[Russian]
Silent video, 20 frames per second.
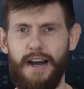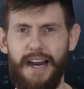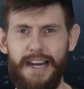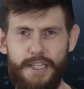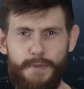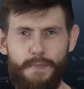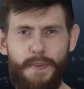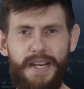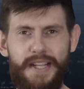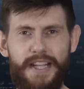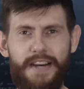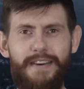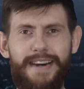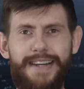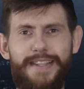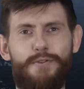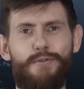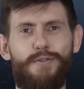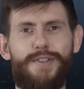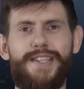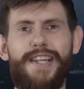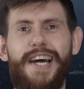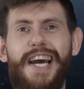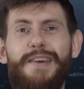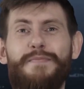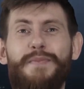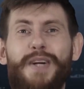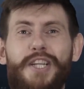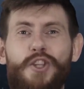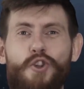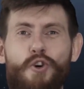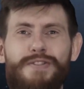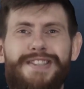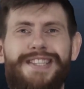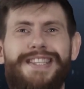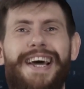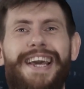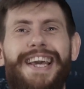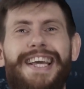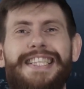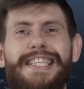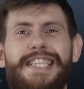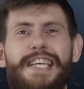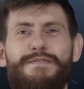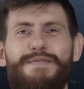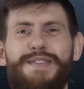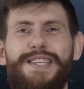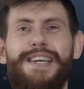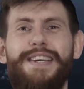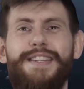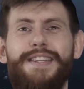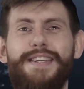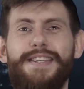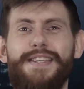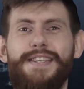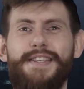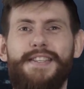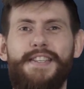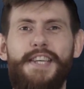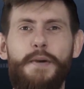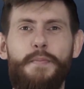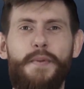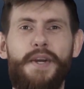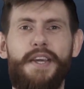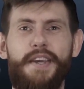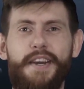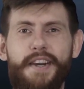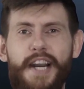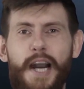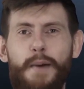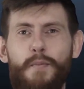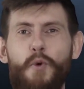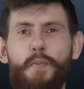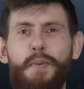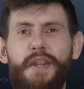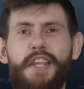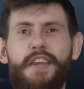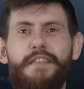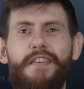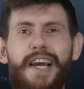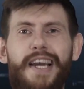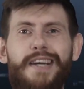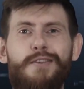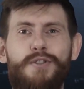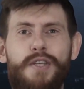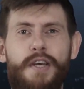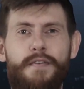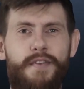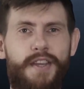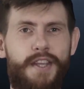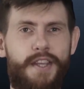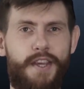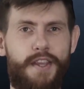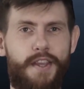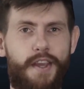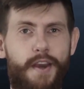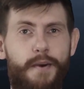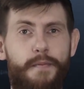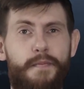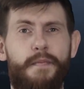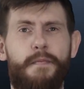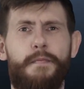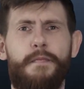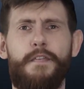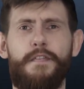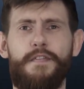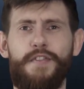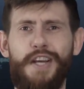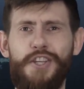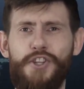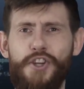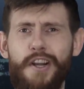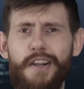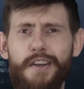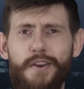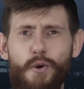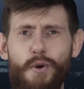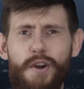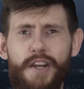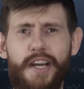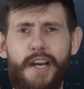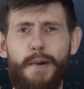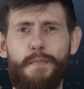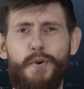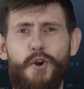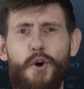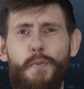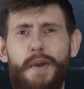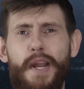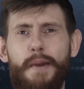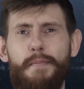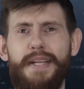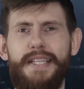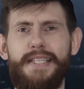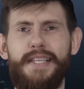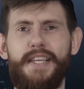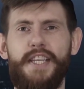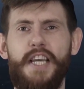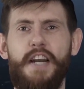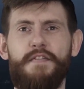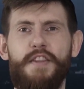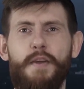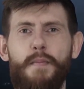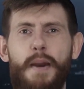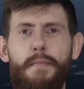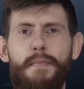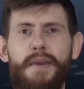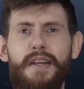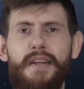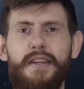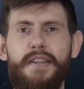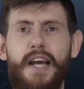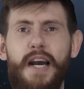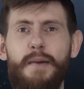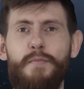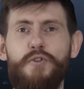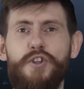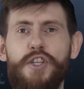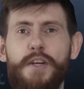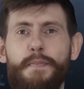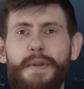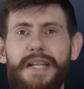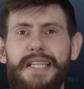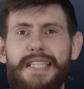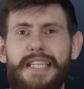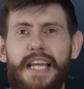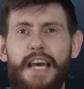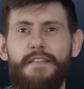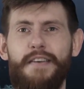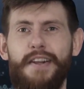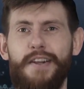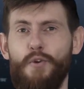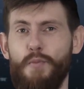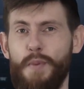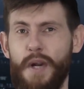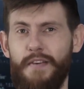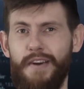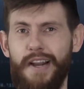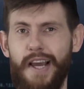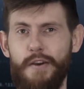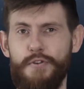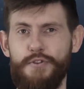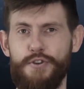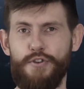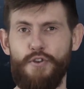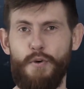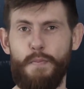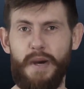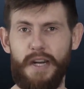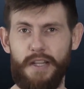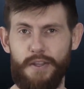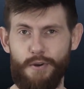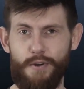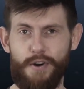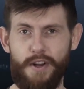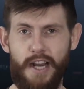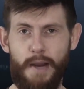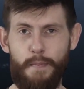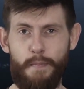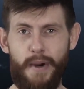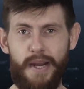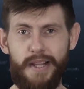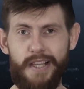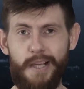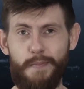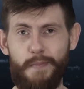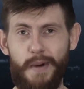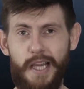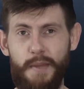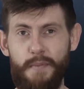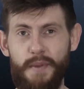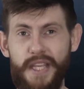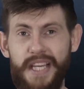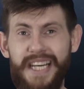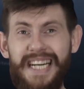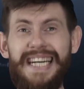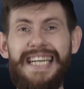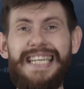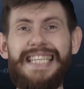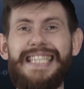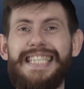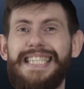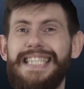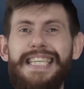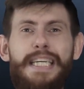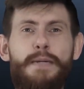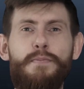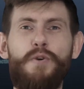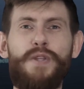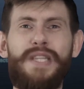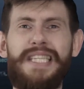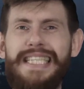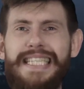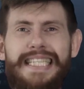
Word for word: А теперь давайте узнаем, кто стоит за всей этой системой и кому предъявляются обвинения. В начале ролика про приобретение автомобиля нам уже представили управляющего партнера компании по имени Зигмунд